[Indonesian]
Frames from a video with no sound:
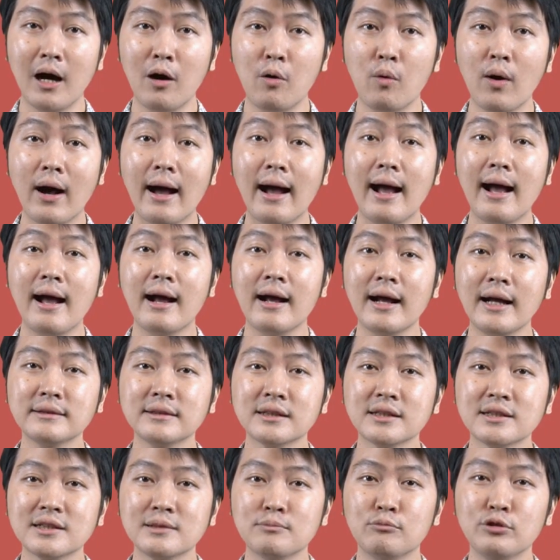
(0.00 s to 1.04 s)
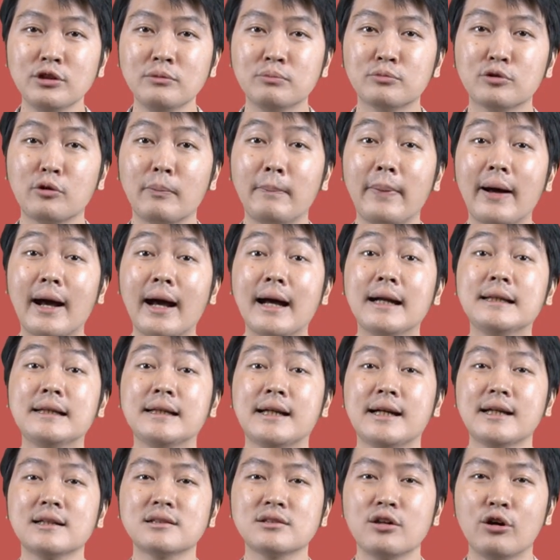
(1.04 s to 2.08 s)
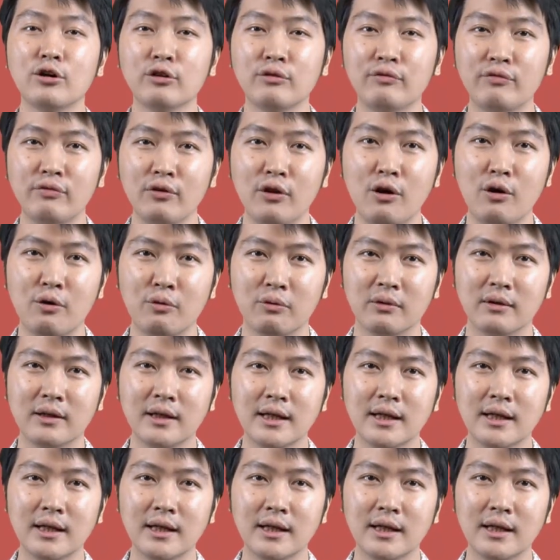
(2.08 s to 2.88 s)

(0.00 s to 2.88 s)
bahwa angka tersebut merupakan cash outflow.